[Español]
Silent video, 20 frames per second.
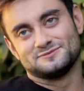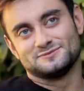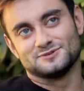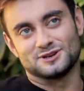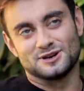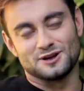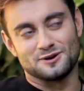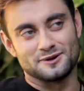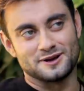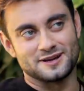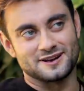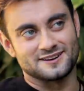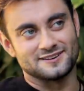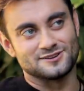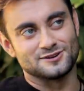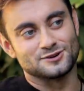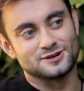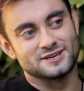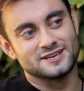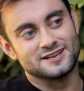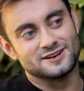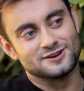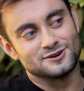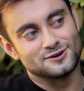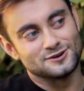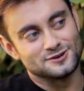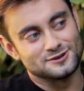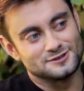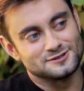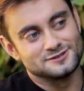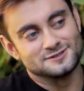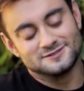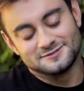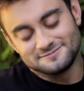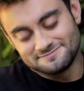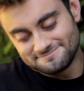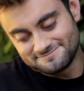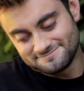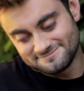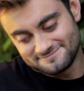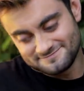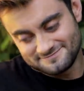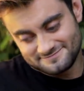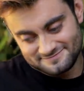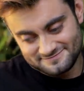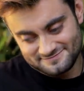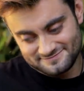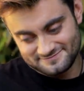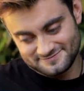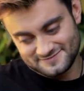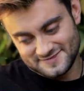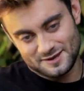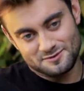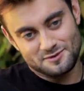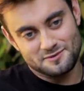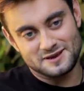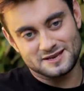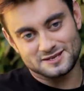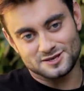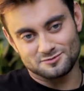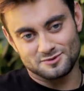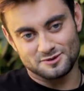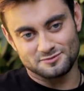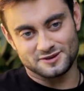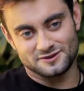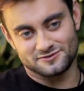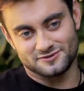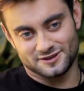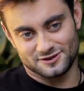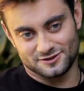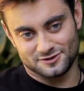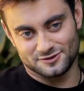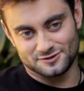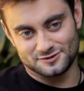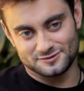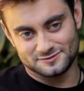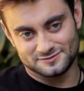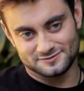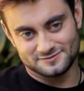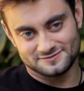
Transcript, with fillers: Bueno, a ver, no quiero que me veas como perfecto.